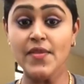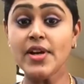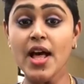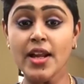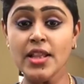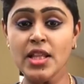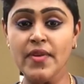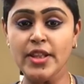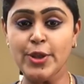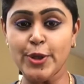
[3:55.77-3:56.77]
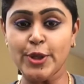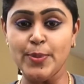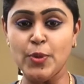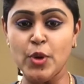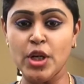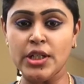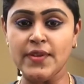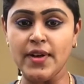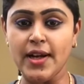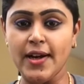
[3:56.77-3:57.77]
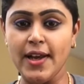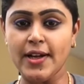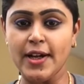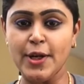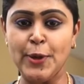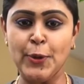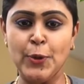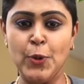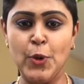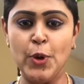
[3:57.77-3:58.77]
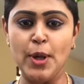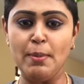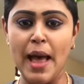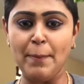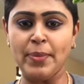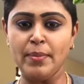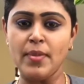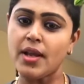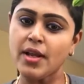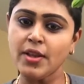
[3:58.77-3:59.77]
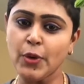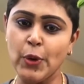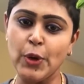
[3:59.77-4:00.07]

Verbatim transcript: இவன் அறிந்து வைத்திருக்கும் குறுக்கு வழிகளை கண்டு கூகுள் மேப் மறைந்து